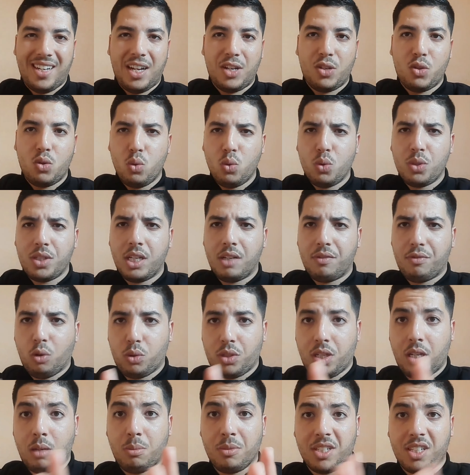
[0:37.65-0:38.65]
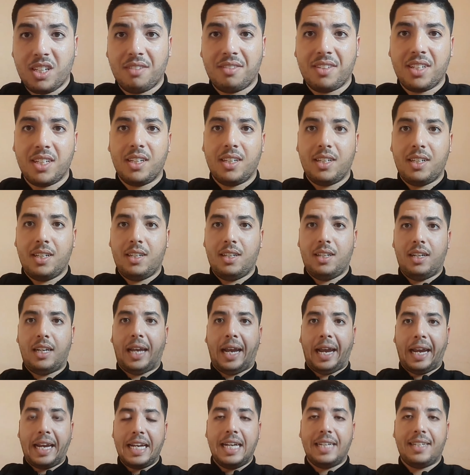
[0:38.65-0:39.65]
التونسي فوز البنزرتي
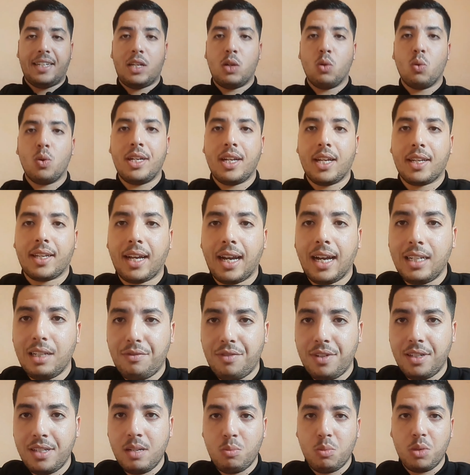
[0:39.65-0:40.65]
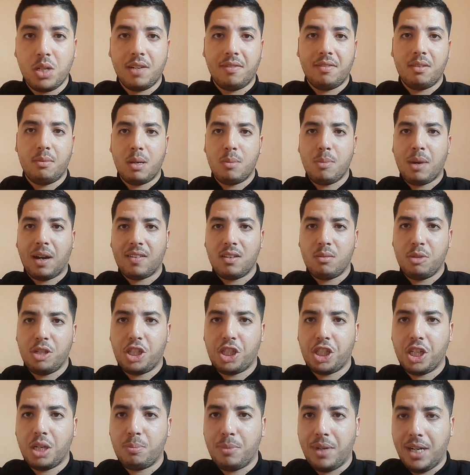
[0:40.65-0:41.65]
لقيادة وداد خلفني المدرب المغربي
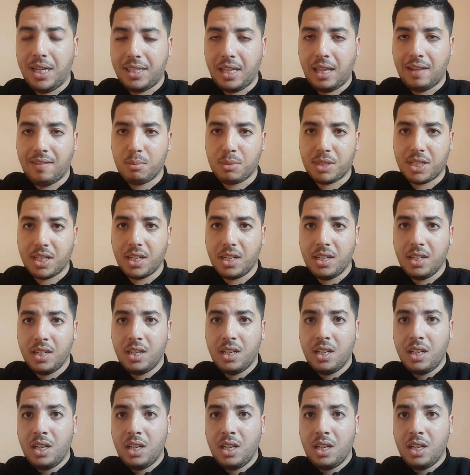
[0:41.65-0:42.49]
الشاب عادل رمزي